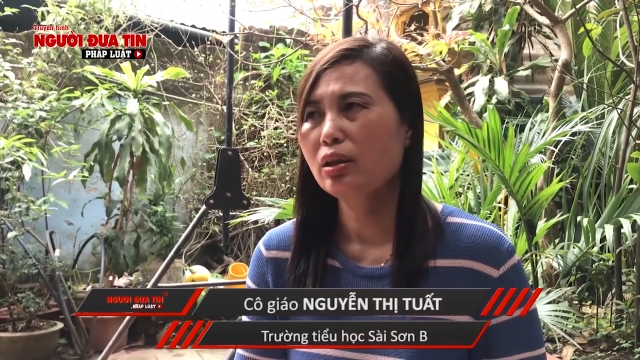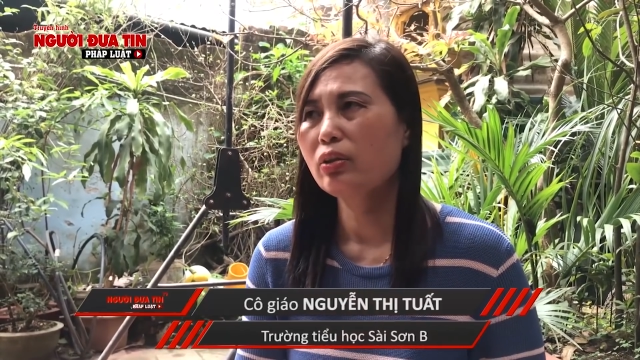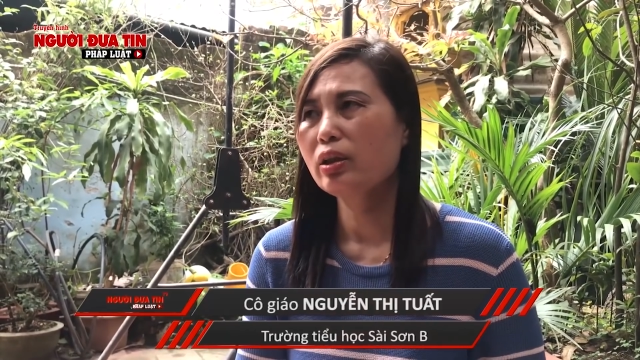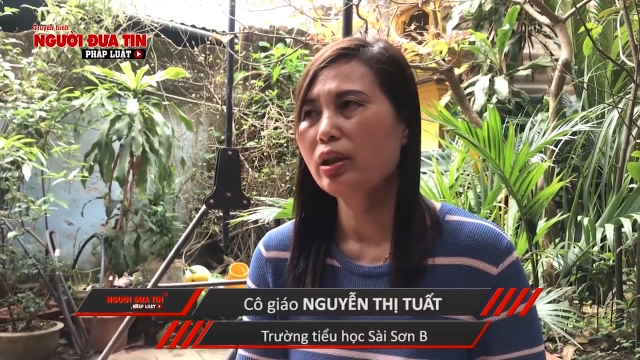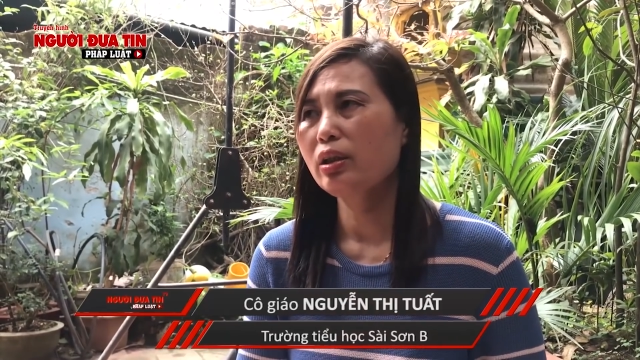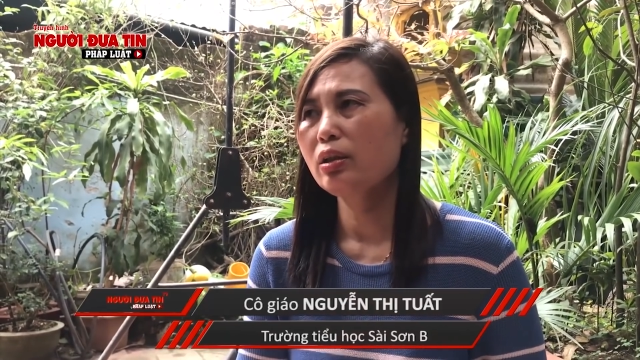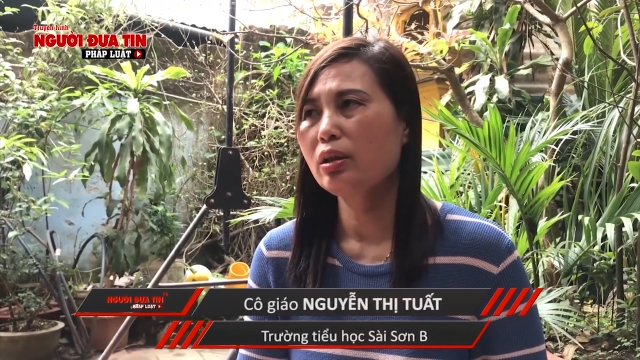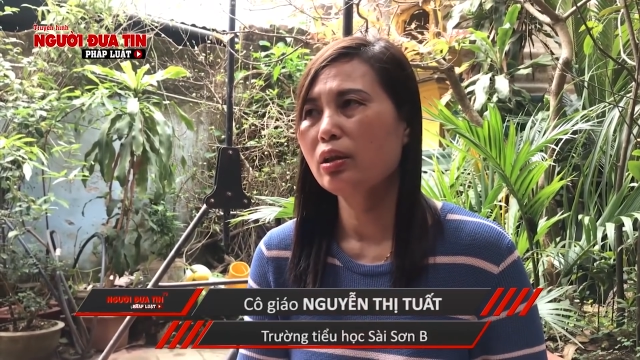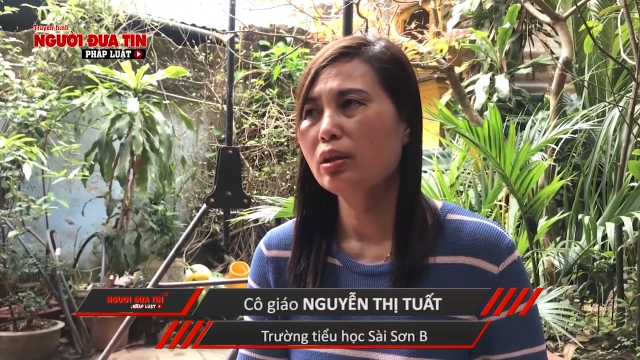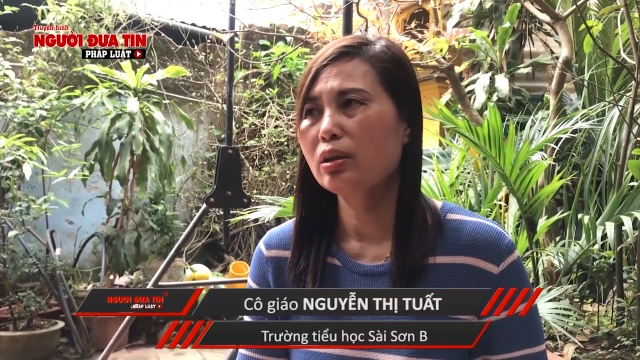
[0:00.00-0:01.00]
Thì tôi khi
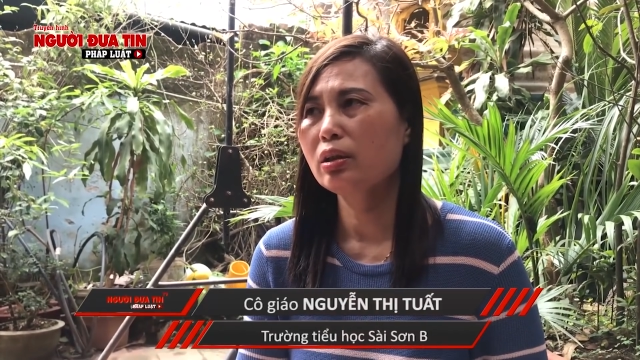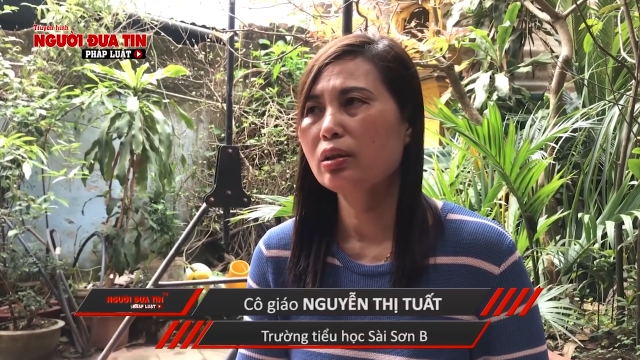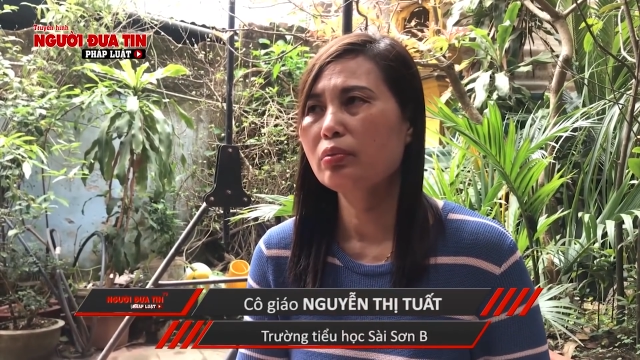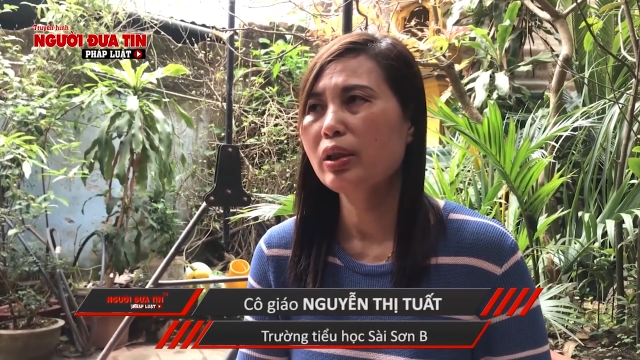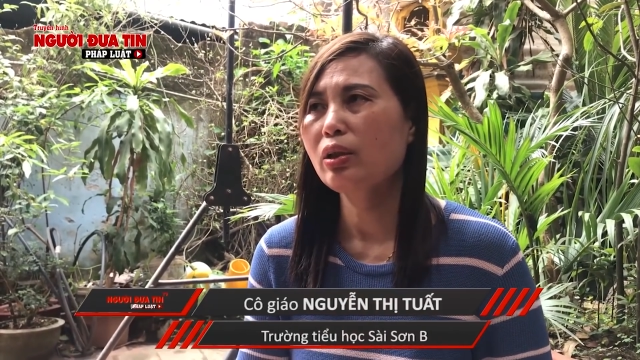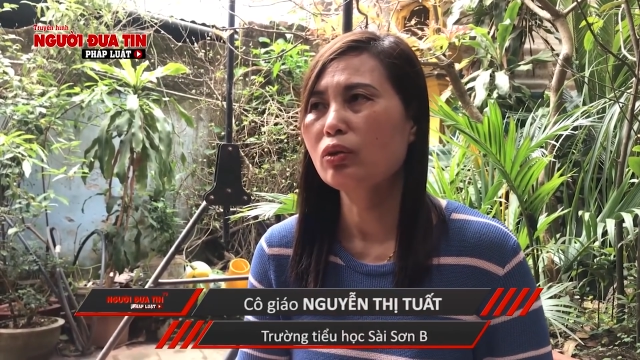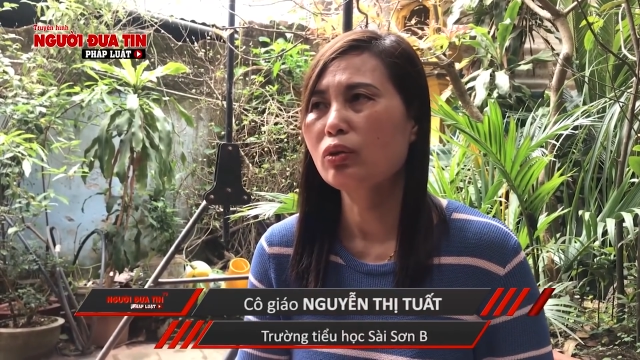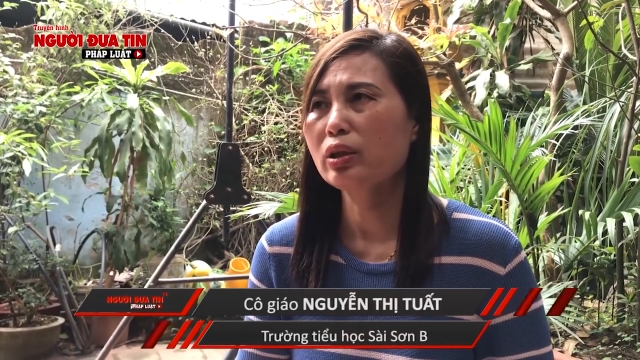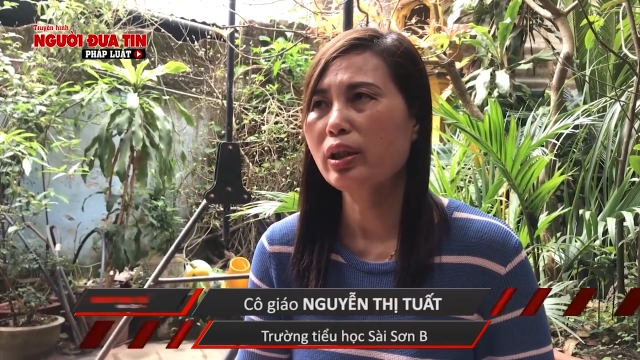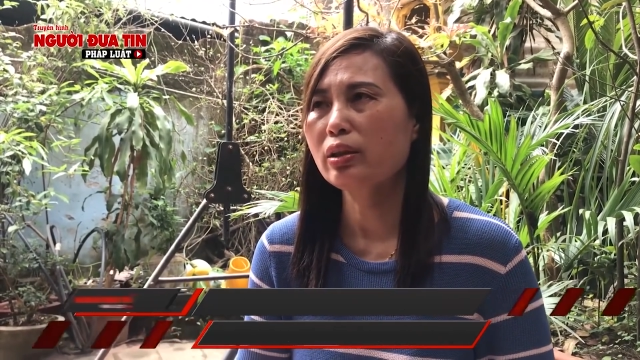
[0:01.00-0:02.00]
bắt đầu
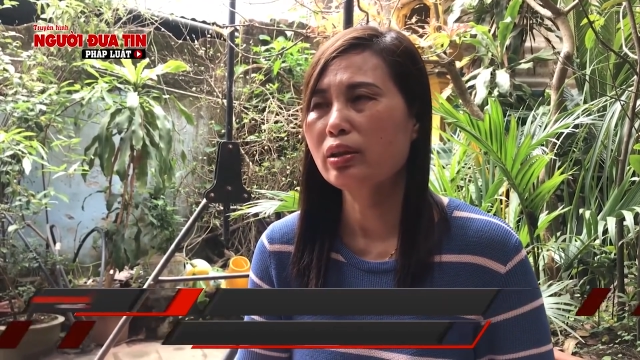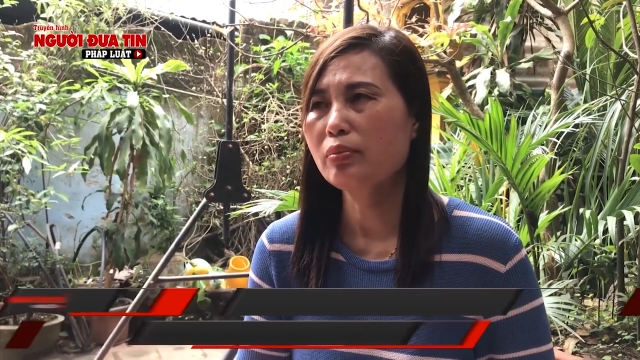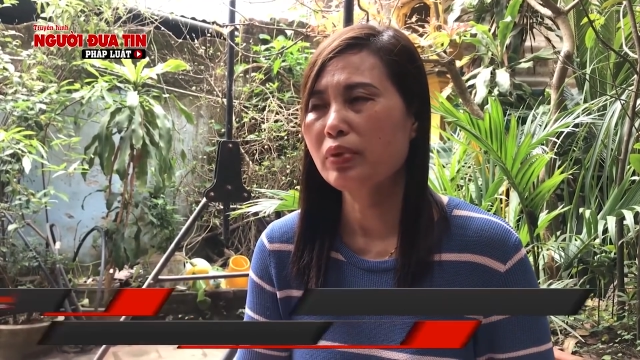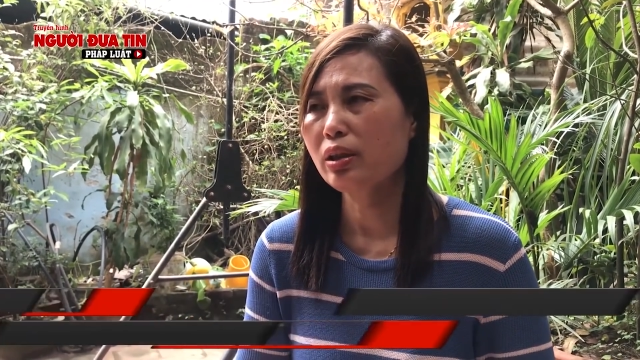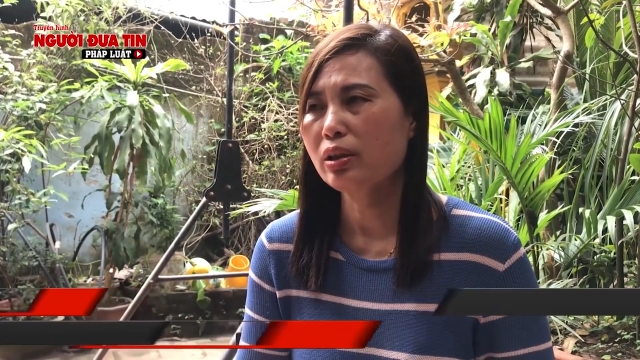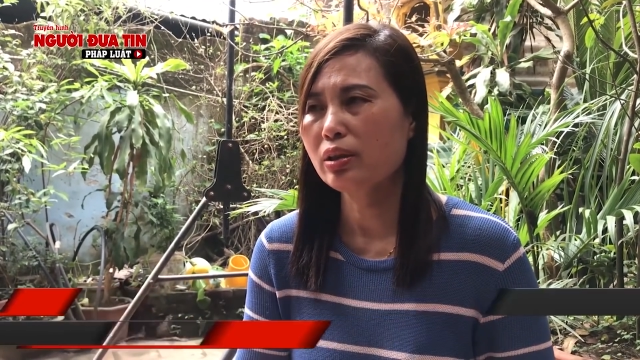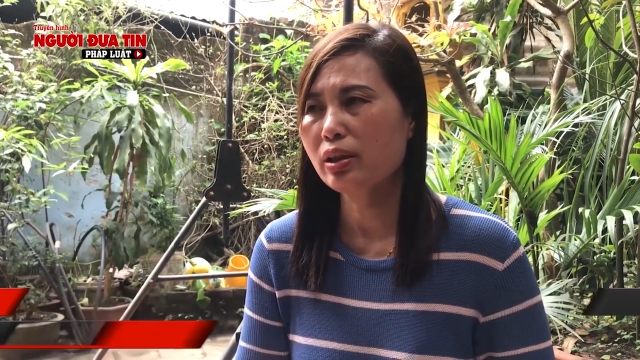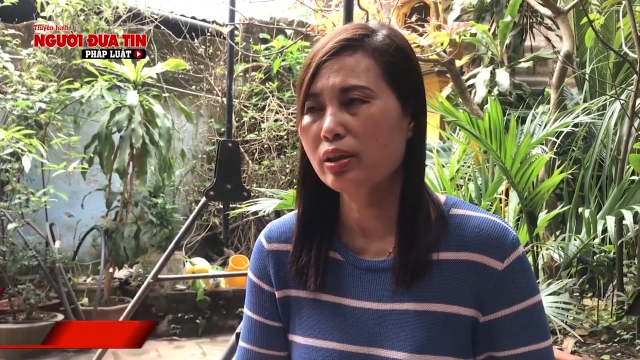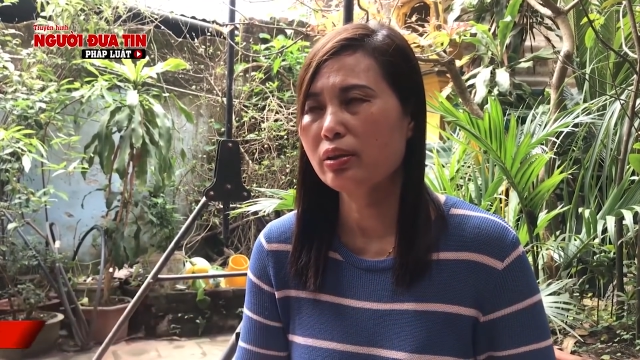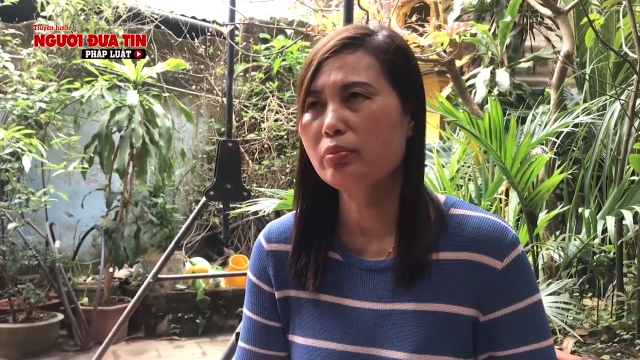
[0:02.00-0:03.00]
tôi dạy từ năm đấy ở
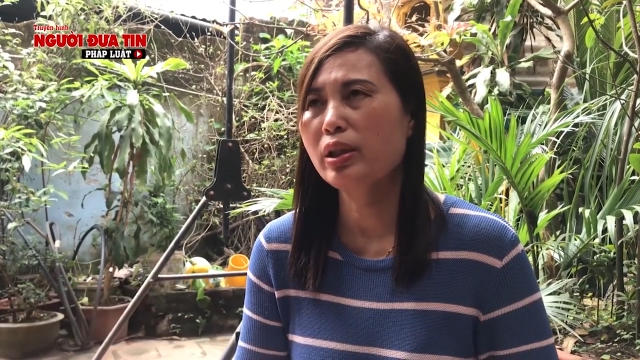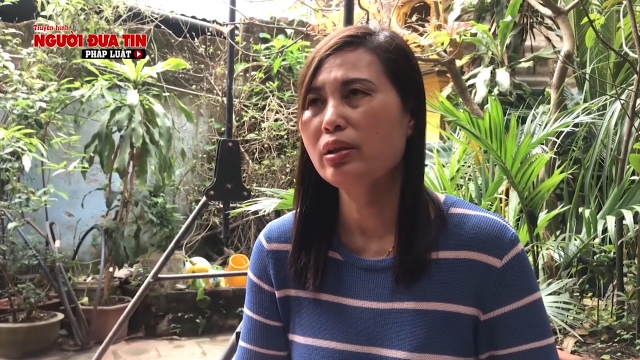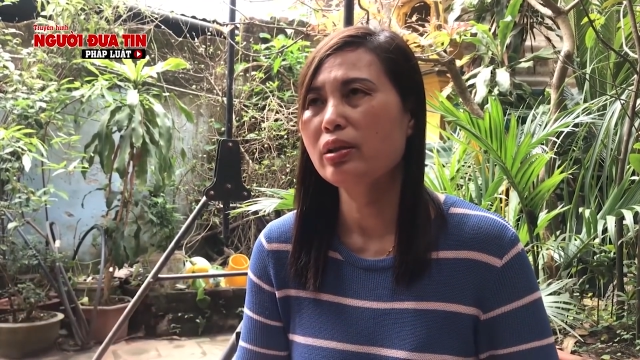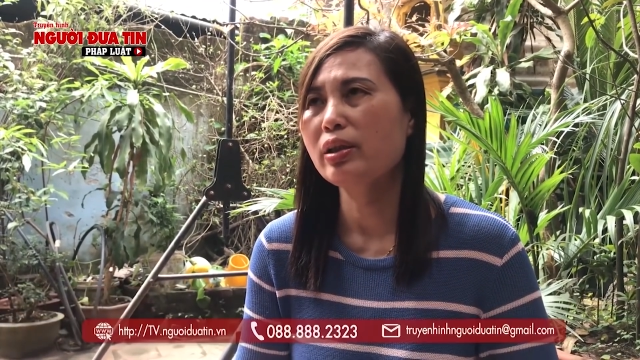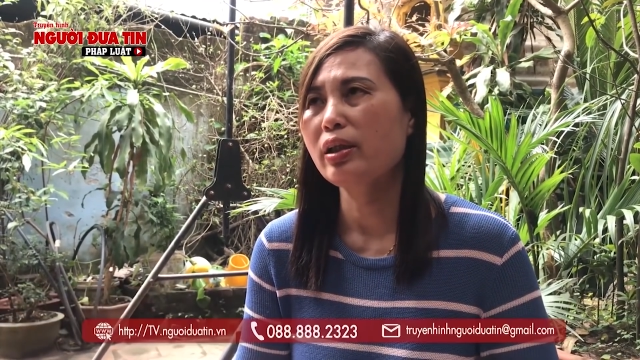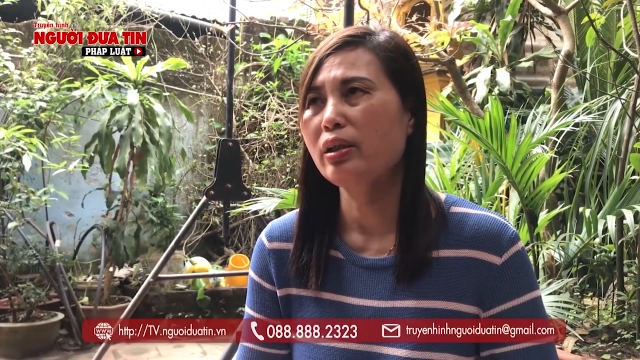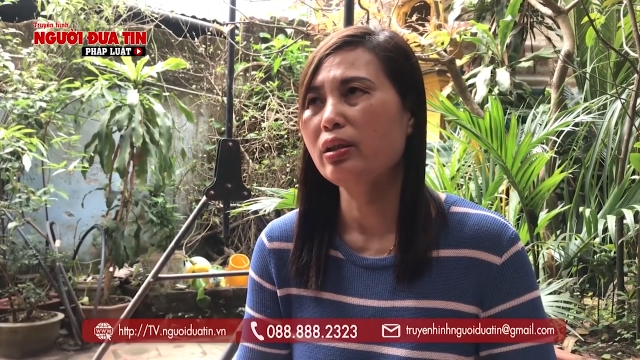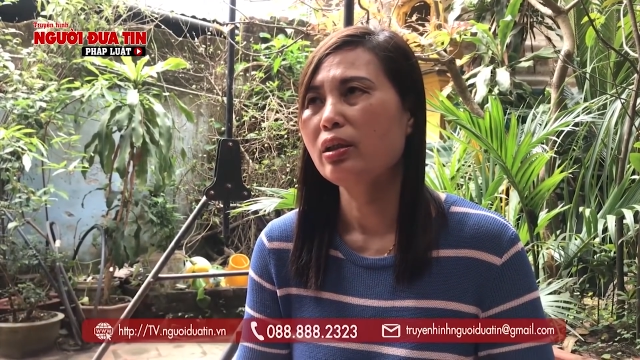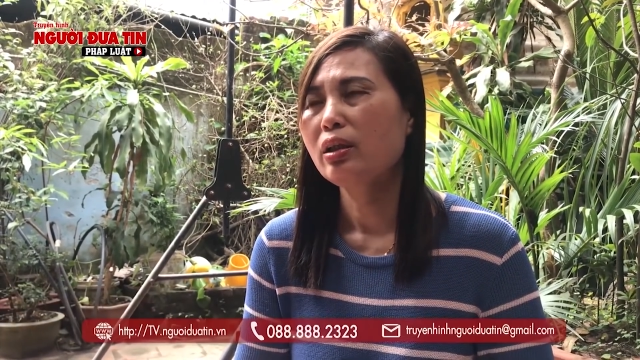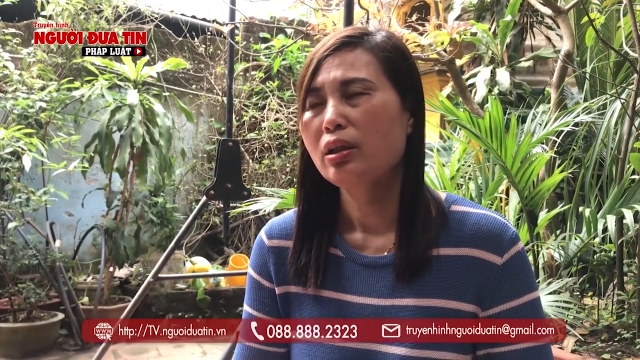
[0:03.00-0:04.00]
Sài Sơn B này thì
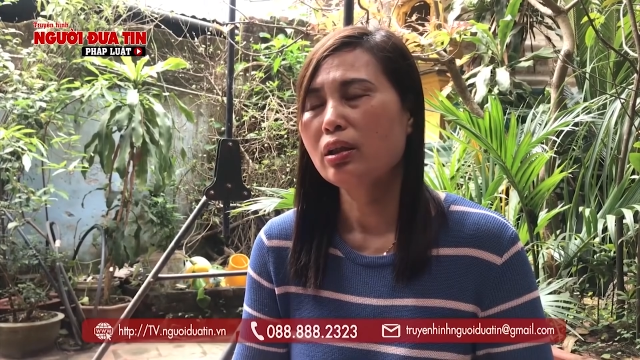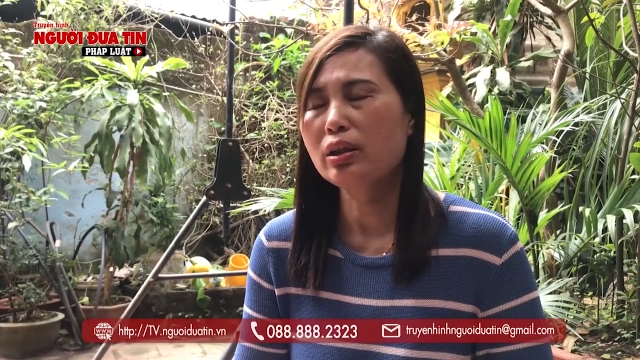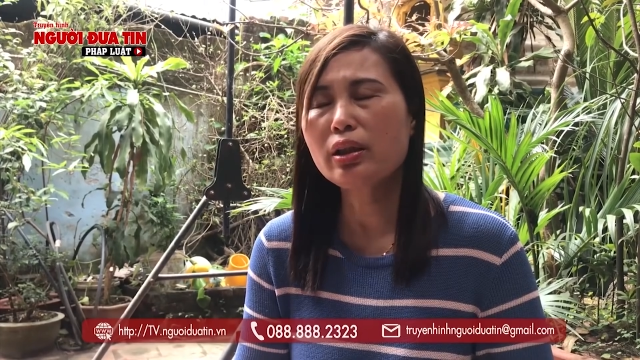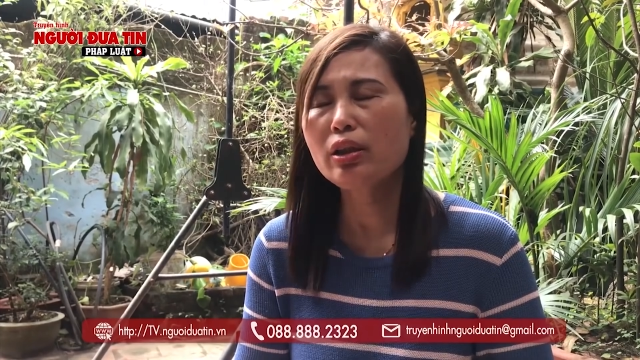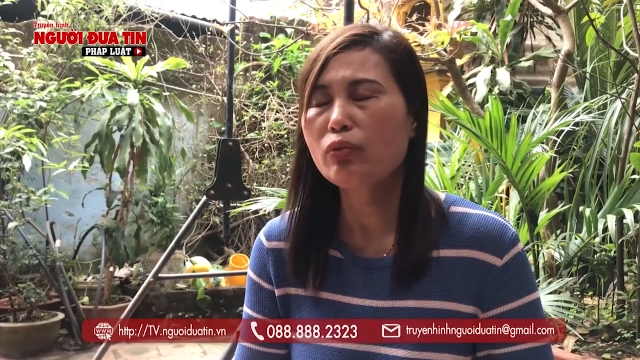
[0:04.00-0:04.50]
rất